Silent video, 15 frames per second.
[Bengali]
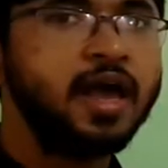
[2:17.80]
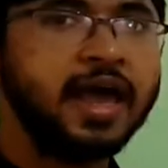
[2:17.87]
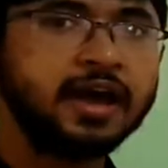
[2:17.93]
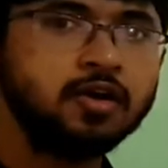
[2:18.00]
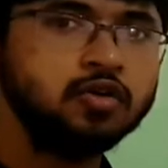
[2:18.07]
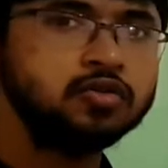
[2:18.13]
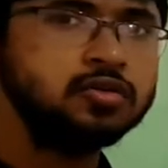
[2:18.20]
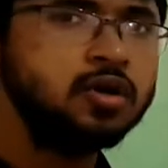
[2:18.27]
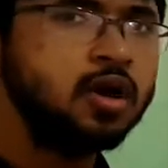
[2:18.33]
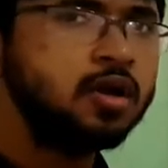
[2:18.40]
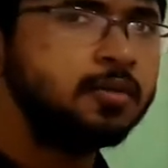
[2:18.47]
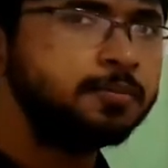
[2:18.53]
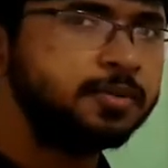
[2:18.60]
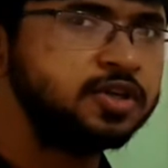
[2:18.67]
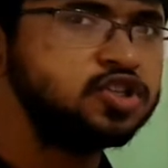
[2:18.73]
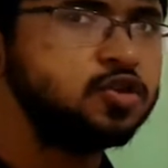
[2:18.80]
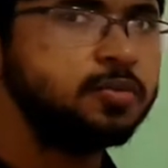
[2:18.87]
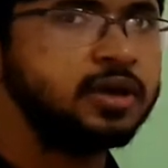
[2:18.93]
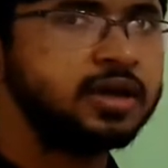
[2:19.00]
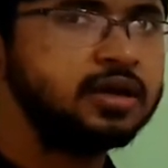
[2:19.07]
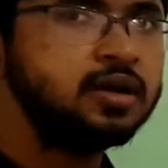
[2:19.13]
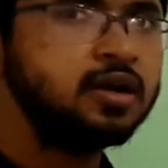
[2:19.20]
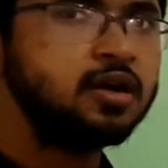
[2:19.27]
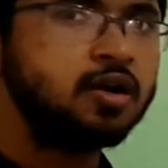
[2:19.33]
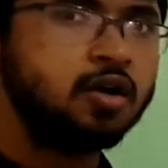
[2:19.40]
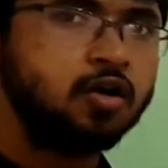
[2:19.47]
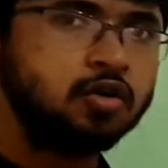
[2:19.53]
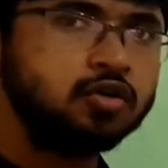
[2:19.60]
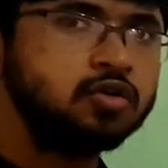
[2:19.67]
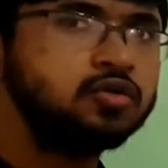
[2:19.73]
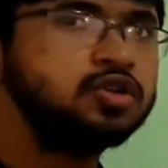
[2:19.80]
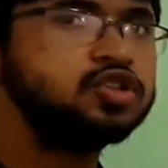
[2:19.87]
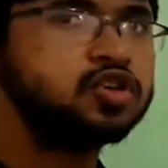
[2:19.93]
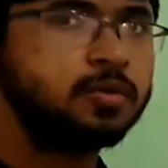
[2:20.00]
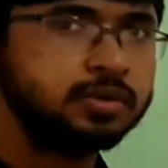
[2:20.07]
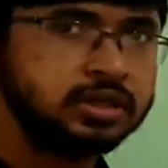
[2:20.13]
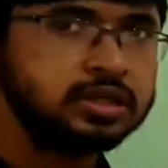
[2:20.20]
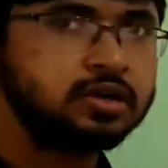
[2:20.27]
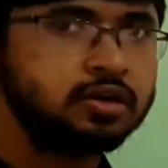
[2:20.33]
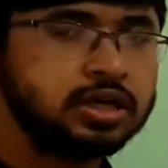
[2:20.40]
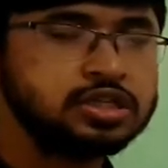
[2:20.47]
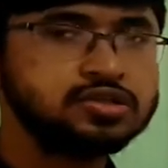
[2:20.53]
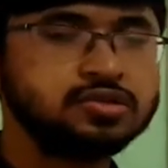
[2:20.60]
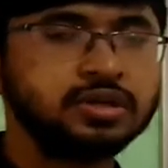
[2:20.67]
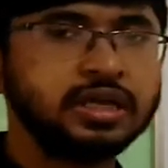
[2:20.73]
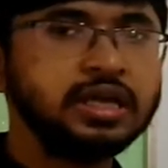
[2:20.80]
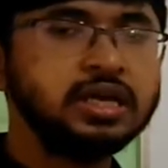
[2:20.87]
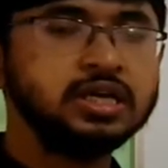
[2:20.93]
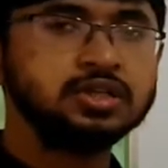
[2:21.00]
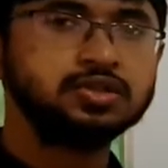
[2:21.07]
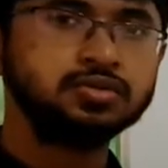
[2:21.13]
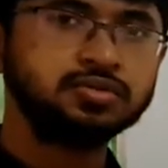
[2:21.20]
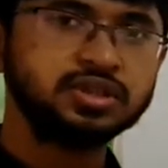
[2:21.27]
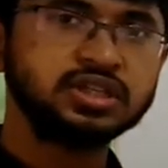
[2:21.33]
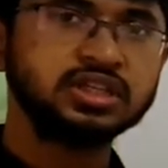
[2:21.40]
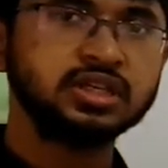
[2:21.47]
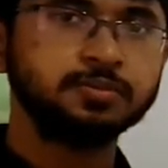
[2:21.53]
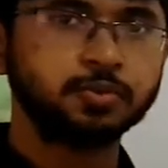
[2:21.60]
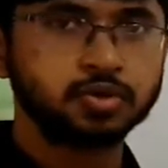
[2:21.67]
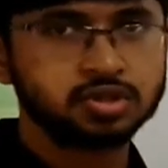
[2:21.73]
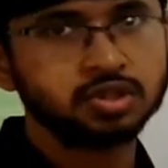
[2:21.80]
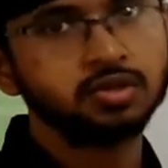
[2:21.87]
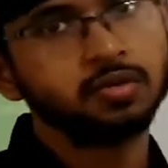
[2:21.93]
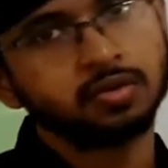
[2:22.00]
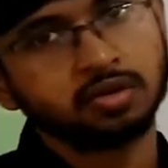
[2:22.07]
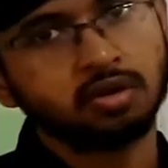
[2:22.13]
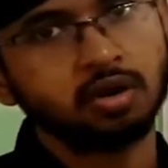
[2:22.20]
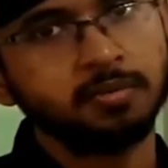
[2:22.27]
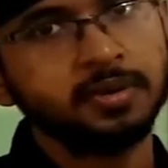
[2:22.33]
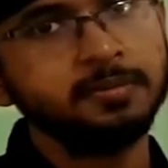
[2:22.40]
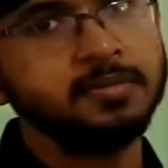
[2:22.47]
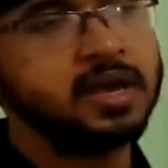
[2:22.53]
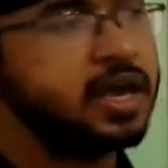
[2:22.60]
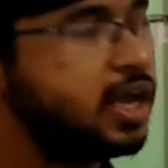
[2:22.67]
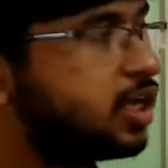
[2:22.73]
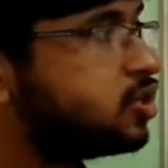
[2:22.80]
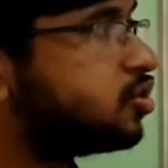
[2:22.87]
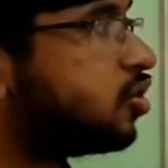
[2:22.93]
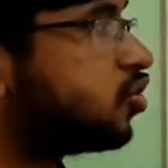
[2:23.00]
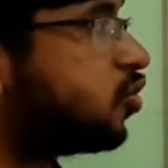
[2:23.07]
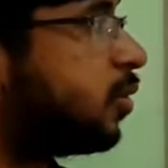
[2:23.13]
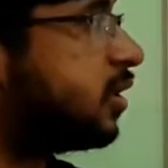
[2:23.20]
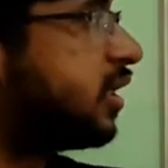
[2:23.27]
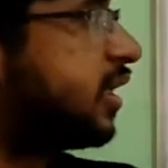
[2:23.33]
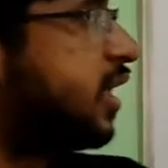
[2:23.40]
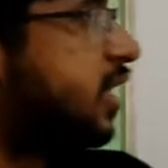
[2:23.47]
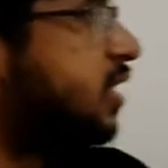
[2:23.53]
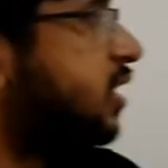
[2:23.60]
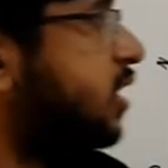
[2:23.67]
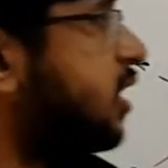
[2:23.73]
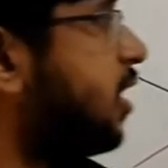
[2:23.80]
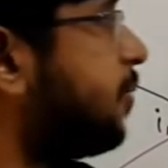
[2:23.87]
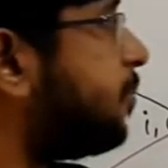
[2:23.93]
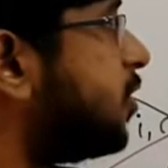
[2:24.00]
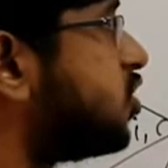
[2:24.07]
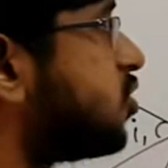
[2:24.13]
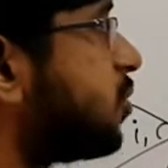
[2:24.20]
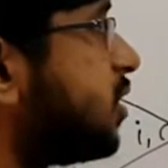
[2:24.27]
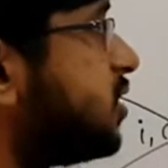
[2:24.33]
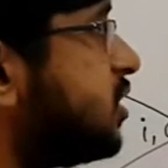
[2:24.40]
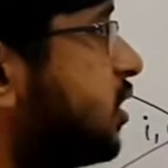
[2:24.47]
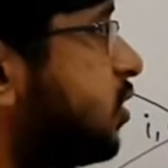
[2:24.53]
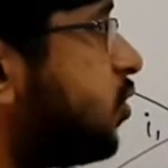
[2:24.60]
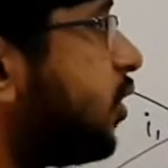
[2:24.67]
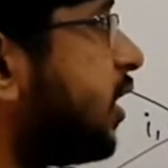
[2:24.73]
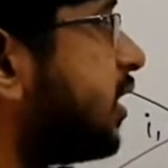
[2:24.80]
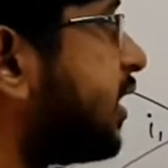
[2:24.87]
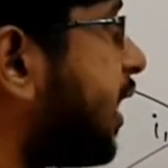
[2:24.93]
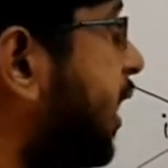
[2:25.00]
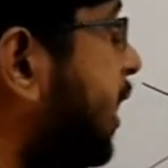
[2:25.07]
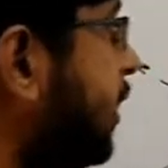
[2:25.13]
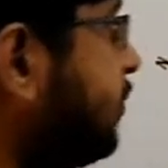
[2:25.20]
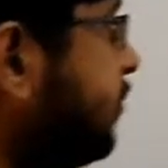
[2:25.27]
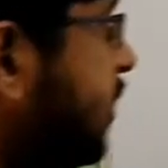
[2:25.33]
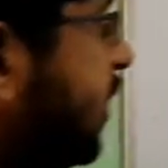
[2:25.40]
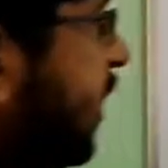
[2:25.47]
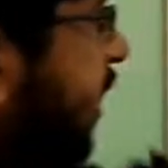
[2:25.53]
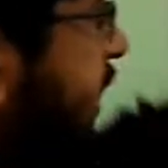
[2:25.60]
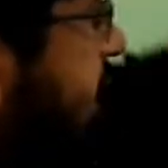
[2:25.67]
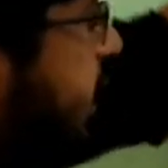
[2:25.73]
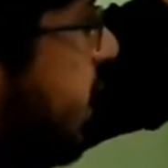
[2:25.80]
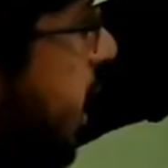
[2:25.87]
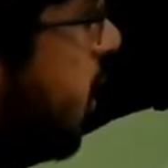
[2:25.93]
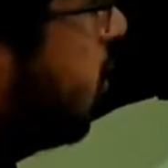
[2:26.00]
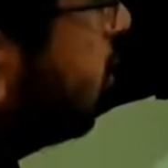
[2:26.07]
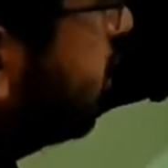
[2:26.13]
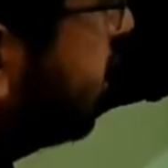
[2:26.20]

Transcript: এখন প্রিজমের অঙ্কগুলি সমাধান করার জন্যে সূত্রের সাথে পরিচিত হতে হবে এর জন্য তোমাদেরকে একটি প্রিজমের চিত্র এঁকে দেখালাম এই দেখো